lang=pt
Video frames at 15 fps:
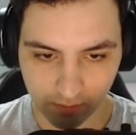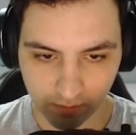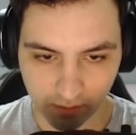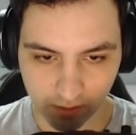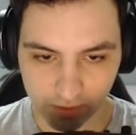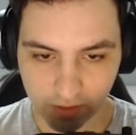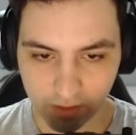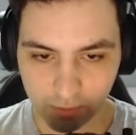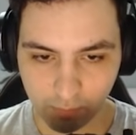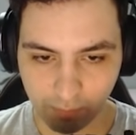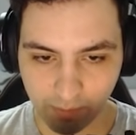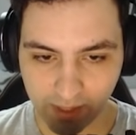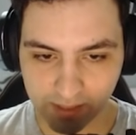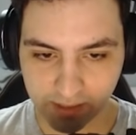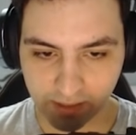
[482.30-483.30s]
Acho que ali não
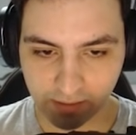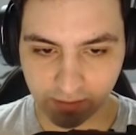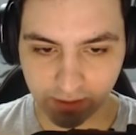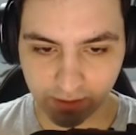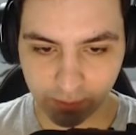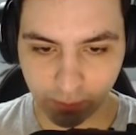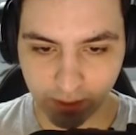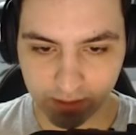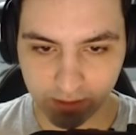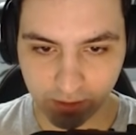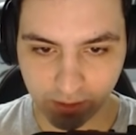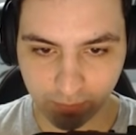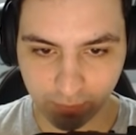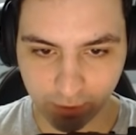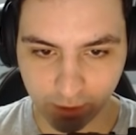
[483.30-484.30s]
passa, né, velho? Tem um
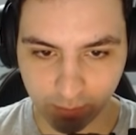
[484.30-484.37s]
gatinho aqui fora que eu